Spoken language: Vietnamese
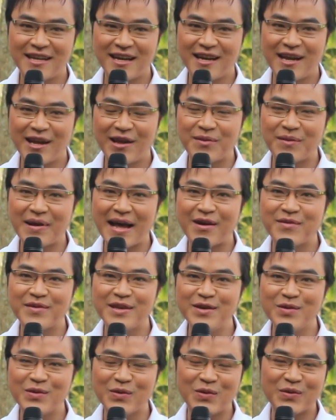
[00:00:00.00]
Danh hiệu cao
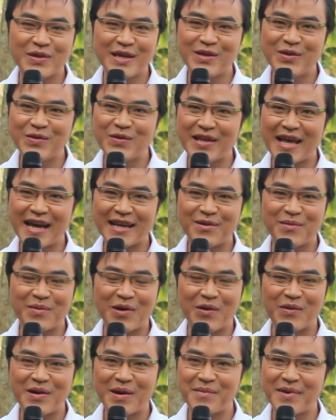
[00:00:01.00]
nhất của cuộc thi chuông vàng
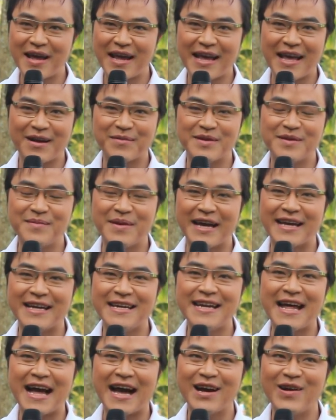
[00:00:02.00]
dòng cổ năm
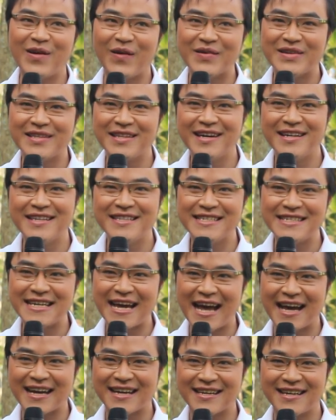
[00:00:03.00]
2017 đã gọi tên
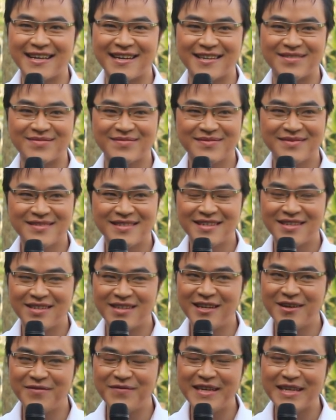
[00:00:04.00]
chàng à,
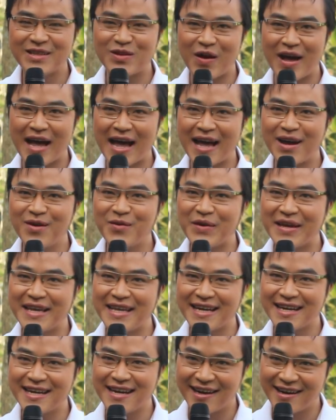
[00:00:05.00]
nhân viên tòa án
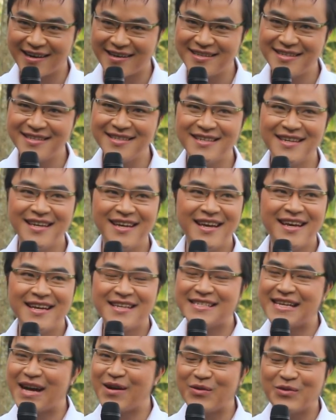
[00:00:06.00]
Nguyễn Văn Khởi.
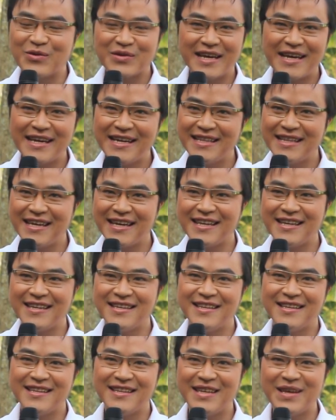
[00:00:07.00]
Sau cuộc thi
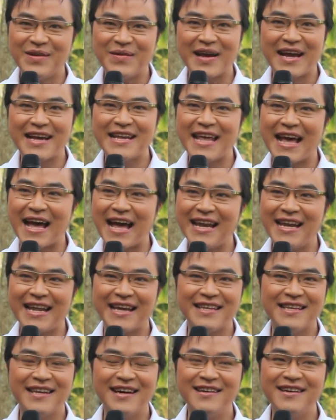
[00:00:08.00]
thì nhiều khán giả
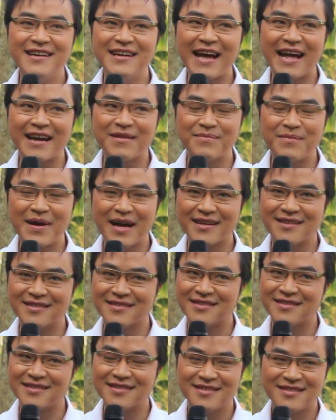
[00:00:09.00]
lại nhớ đến anh
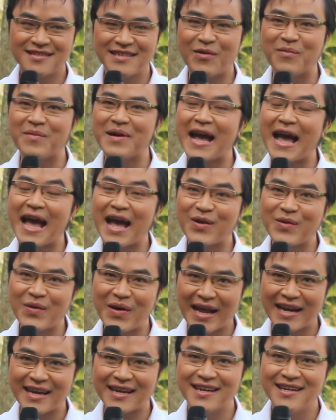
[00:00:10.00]
bằng giọng ca
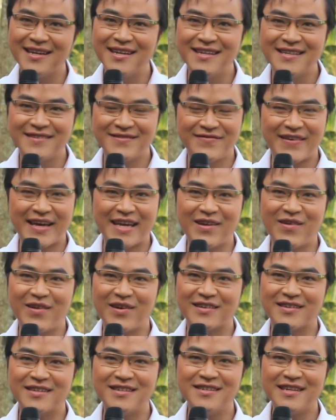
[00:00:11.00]
của anh. Vậy
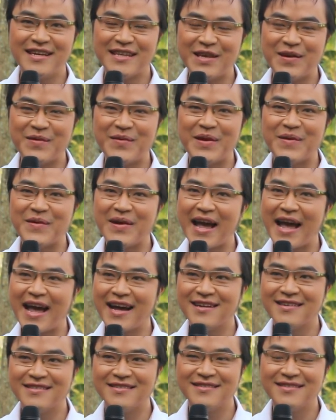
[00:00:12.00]
còn rất là nhiều điều
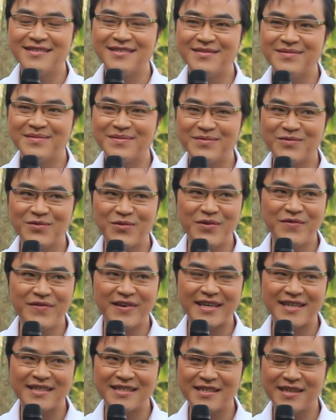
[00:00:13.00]
khác nữa. Quý
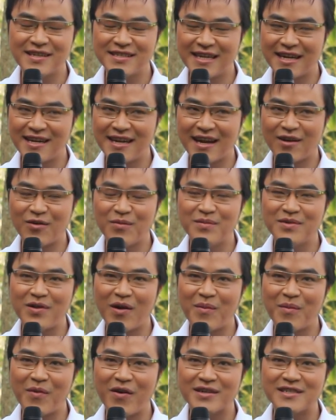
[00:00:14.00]
vị chắc là cũng
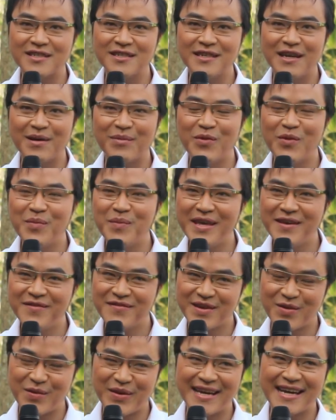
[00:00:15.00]
tò mò rất là muốn
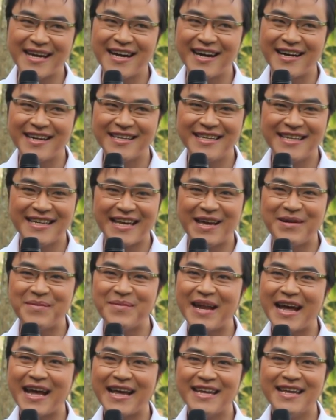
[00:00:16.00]
biết về Nguyễn Văn Khởi thì ngày
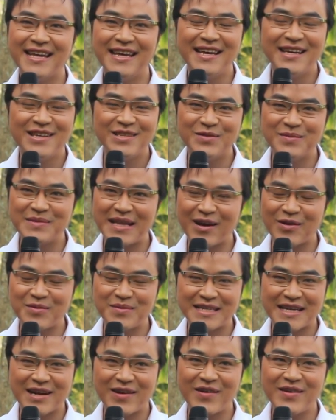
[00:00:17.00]
hôm nay chúng ta
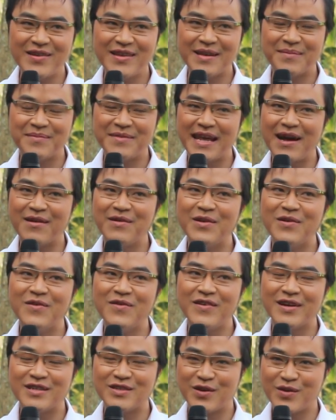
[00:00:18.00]
cũng sẽ có dịp giao
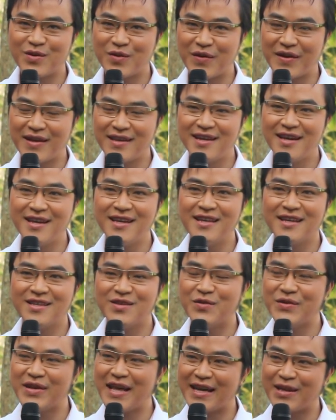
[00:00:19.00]
lưu và trò chuyện
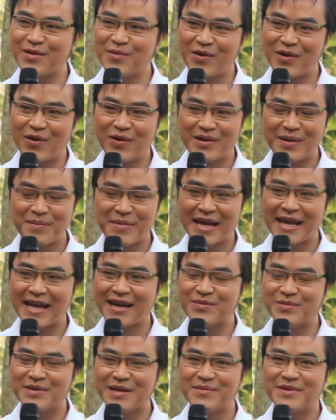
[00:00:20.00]
với chuông vàng giọng cổ năm
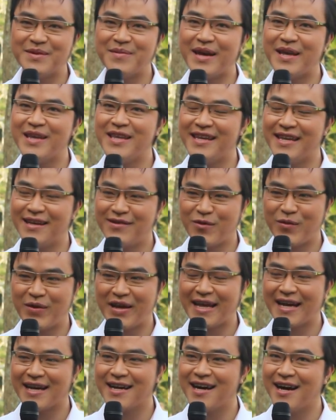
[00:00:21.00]
2017
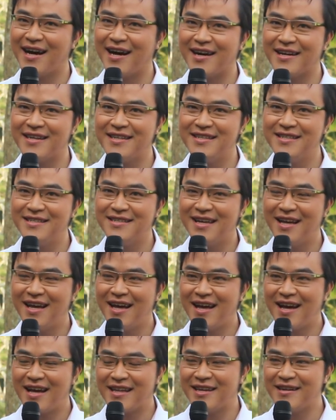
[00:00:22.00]
Nguyễn Văn Khởi
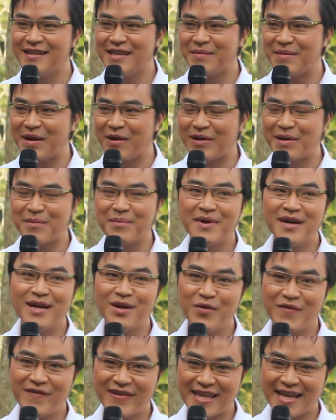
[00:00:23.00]
nhân dịp đầu năm
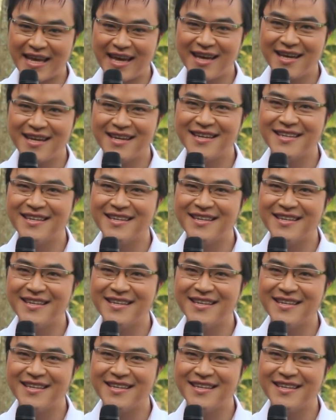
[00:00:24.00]
mới quý vị nhé.